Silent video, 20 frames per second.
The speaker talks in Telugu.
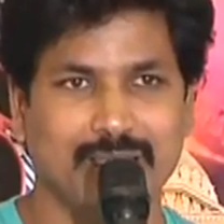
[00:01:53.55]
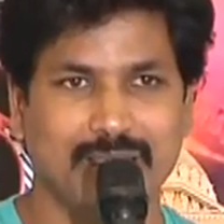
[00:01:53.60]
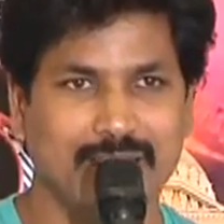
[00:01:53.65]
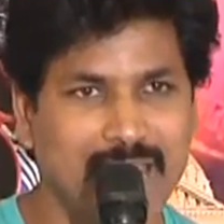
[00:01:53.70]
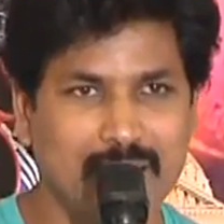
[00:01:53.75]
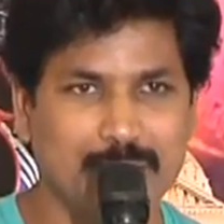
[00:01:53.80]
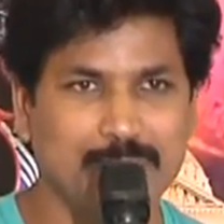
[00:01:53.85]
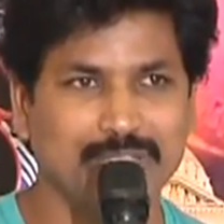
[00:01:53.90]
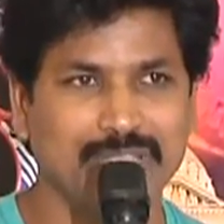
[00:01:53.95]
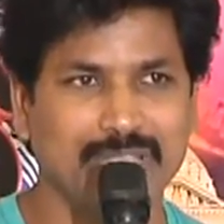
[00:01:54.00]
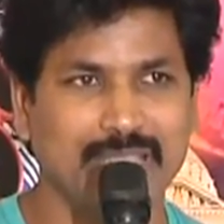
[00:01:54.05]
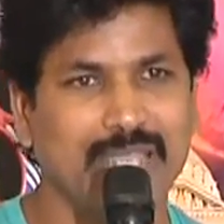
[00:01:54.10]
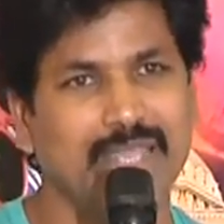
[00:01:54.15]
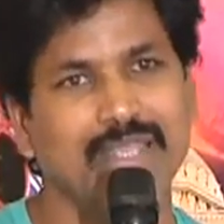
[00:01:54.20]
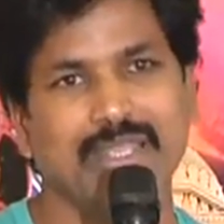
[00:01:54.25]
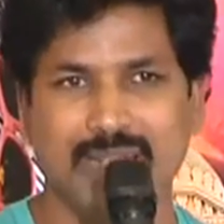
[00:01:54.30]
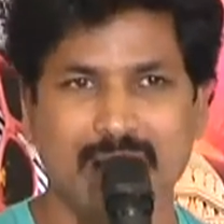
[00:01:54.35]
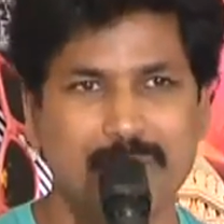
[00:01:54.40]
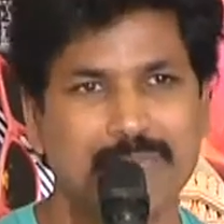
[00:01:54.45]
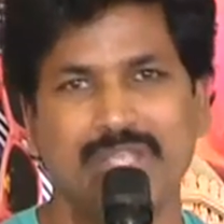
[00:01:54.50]
లేకపోతే
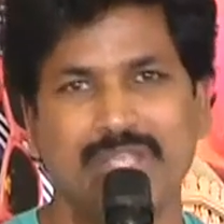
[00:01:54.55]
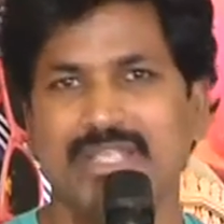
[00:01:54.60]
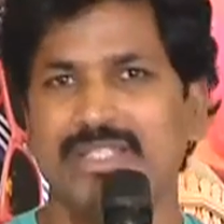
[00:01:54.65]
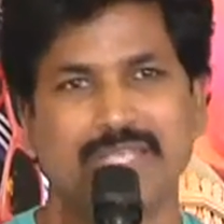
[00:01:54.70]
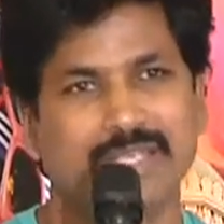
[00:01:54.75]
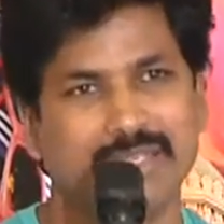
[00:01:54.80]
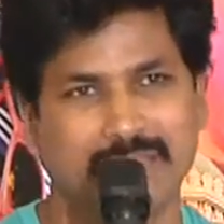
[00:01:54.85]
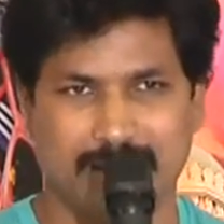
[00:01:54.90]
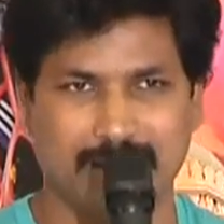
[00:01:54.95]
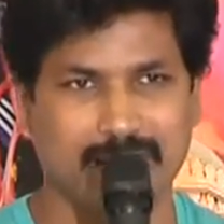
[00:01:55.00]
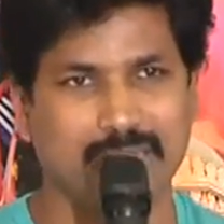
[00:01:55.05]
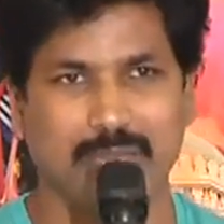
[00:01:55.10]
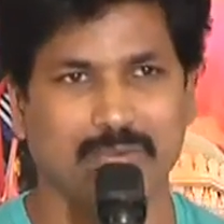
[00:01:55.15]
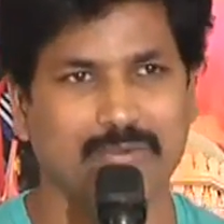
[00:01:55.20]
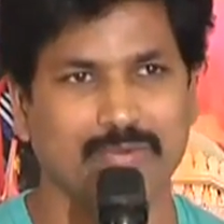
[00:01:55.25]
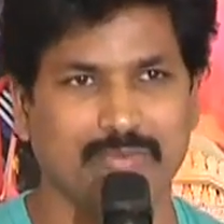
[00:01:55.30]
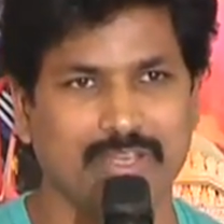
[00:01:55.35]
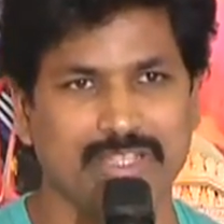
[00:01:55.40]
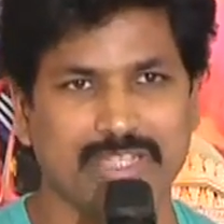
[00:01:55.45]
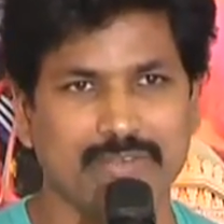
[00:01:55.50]
ఇలా పిలిచి
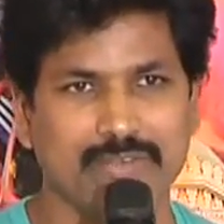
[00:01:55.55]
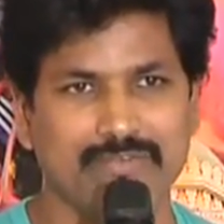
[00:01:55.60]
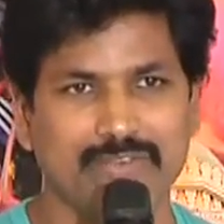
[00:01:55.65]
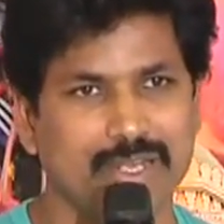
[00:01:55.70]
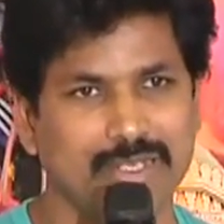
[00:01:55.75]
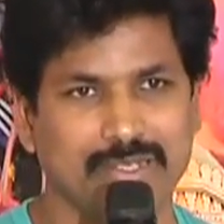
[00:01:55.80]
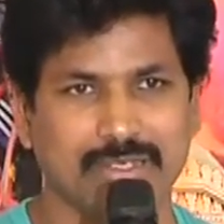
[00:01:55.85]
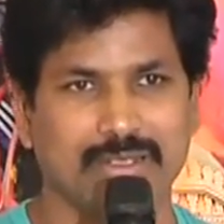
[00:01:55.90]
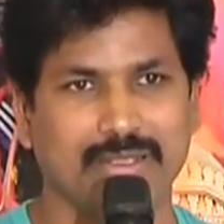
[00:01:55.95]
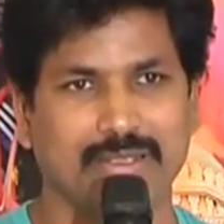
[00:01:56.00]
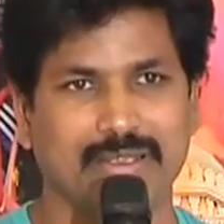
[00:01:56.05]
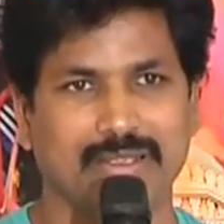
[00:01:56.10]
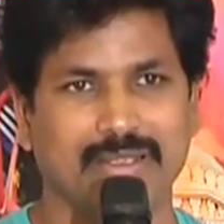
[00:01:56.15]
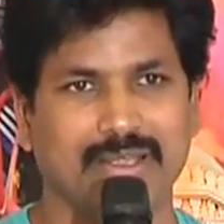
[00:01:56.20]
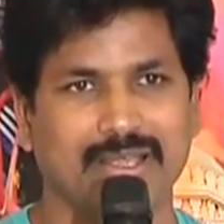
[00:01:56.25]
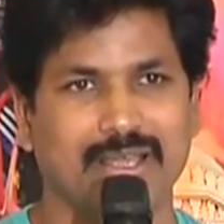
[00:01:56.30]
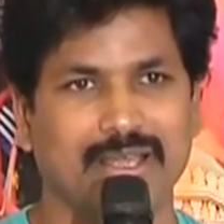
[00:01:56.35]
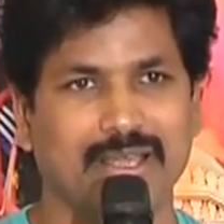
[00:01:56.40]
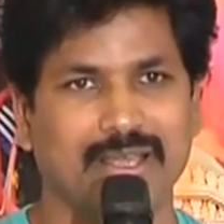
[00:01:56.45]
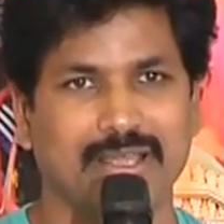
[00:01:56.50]
ఫస్ట్ ఆఫ్ ఆల్
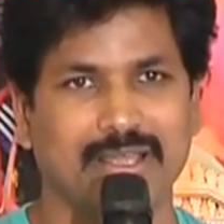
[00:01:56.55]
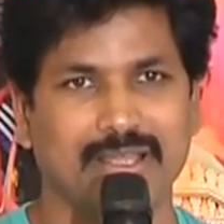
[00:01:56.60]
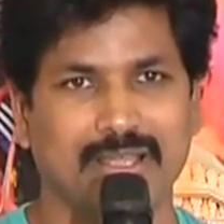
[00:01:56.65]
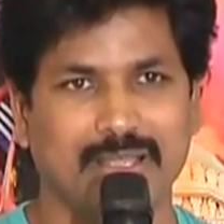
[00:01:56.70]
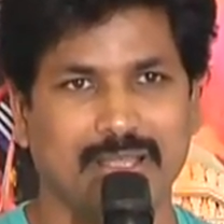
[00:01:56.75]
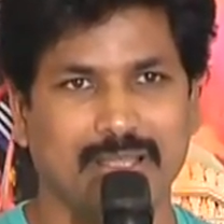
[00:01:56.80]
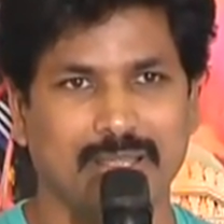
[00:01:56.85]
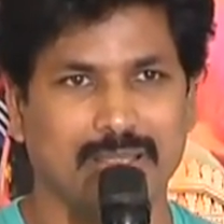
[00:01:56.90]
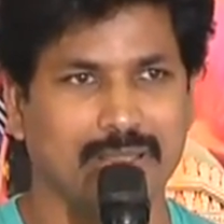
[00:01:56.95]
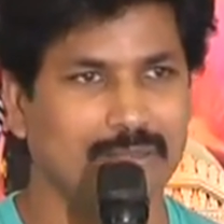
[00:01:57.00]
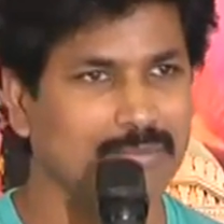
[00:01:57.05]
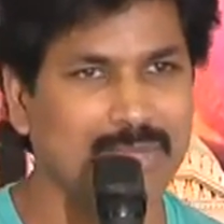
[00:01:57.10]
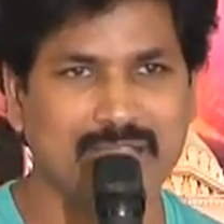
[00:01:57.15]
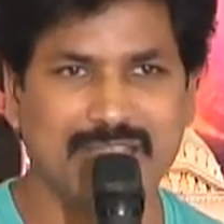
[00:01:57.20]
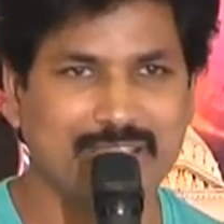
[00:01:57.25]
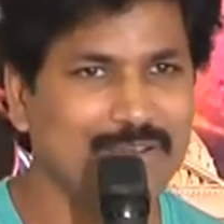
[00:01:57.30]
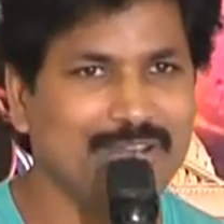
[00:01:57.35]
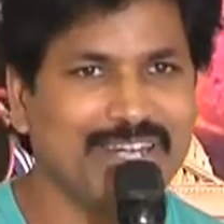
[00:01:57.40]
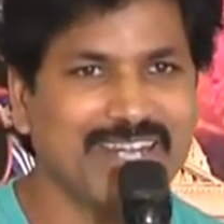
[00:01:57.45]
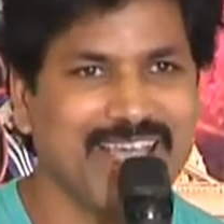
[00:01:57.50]

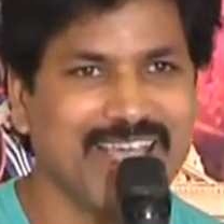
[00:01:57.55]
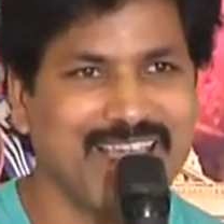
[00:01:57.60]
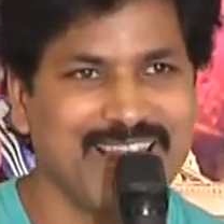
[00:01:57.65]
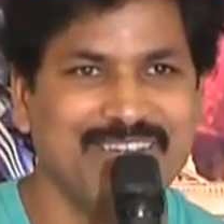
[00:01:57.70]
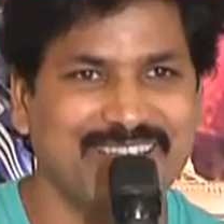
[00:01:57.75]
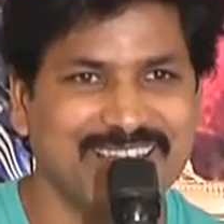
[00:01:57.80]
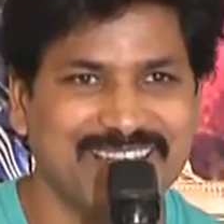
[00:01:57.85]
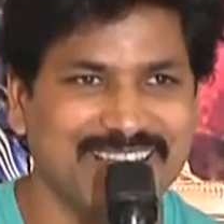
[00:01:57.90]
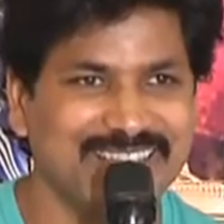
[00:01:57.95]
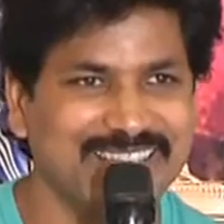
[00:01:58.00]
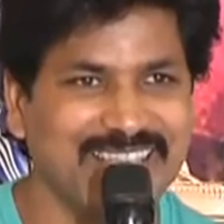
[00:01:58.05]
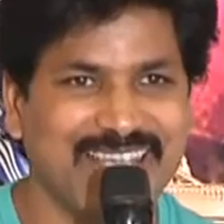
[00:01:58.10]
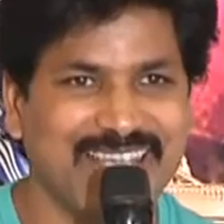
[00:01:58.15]
మాకెవరికి అలవాట్లేదు